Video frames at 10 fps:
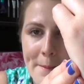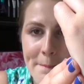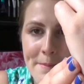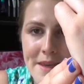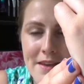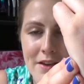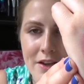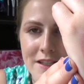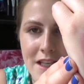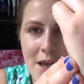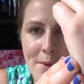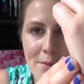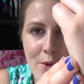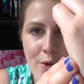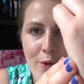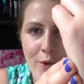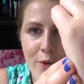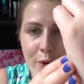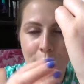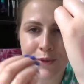mais euh, c'est quand même
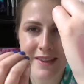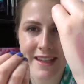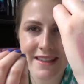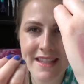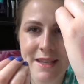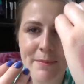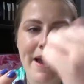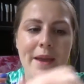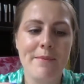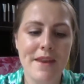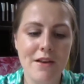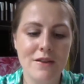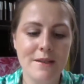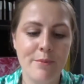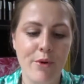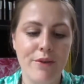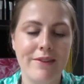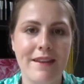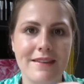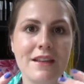un, un, teinté qui paraît bien. C'est pas un
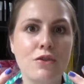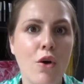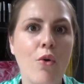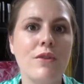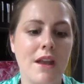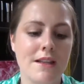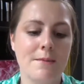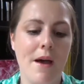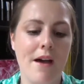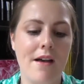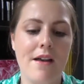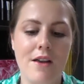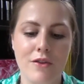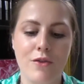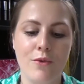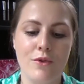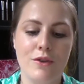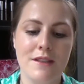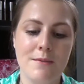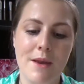teinté trop transparent. Donc
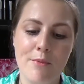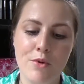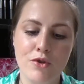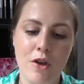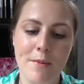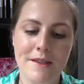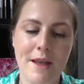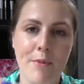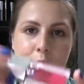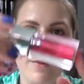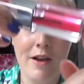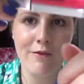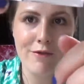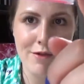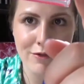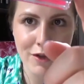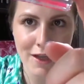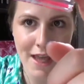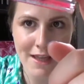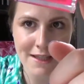c'est bien pour ça parce qu'à première vue, quand on
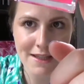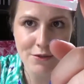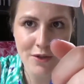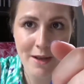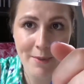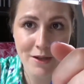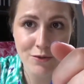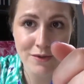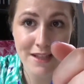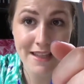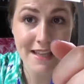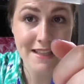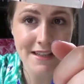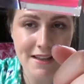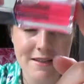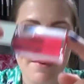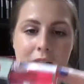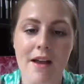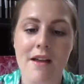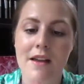regarde ici, on a l'impression que c'est assez transparent.